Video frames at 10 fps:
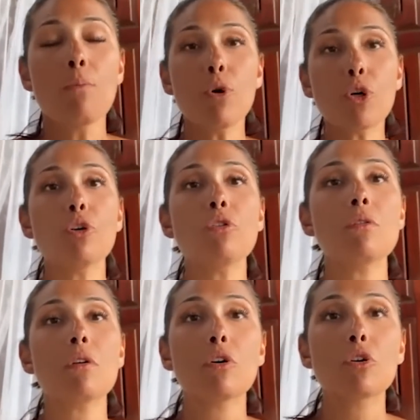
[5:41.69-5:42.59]

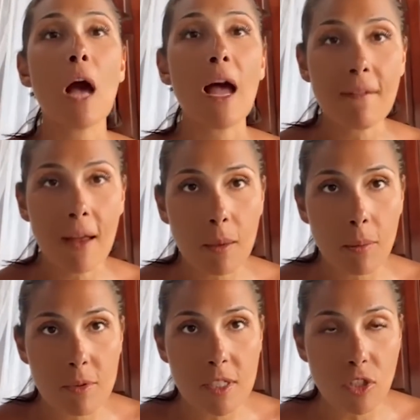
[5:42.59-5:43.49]
Bugün hayvan
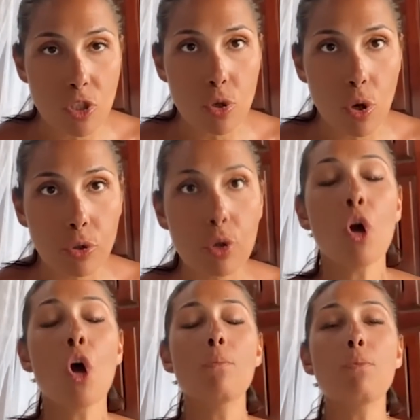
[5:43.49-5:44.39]
gibi bir satış oldu.